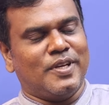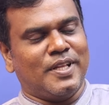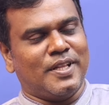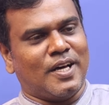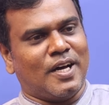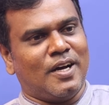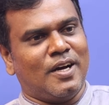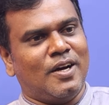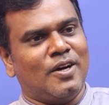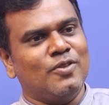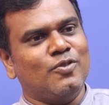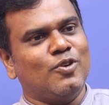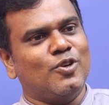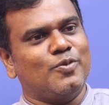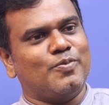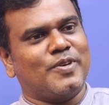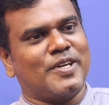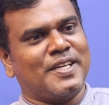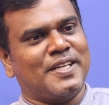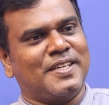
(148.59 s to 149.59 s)
ஏதாவது
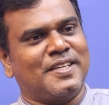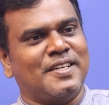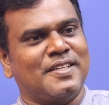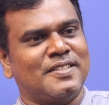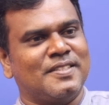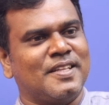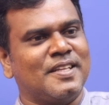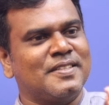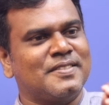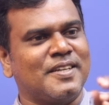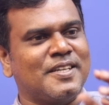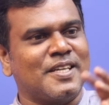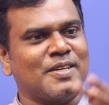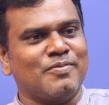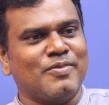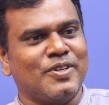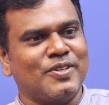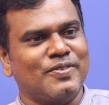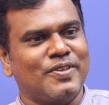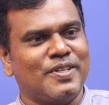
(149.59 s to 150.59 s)
ஒரு படம் ஹிட் அடிச்சு தான்
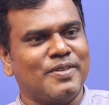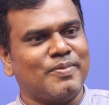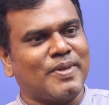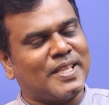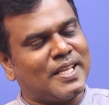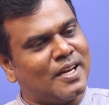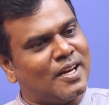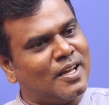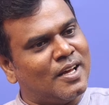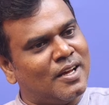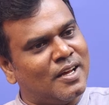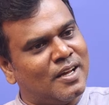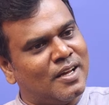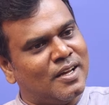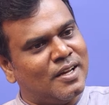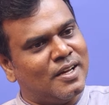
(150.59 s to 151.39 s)
சென்டம் வாங்குவார் மற்ற எல்லா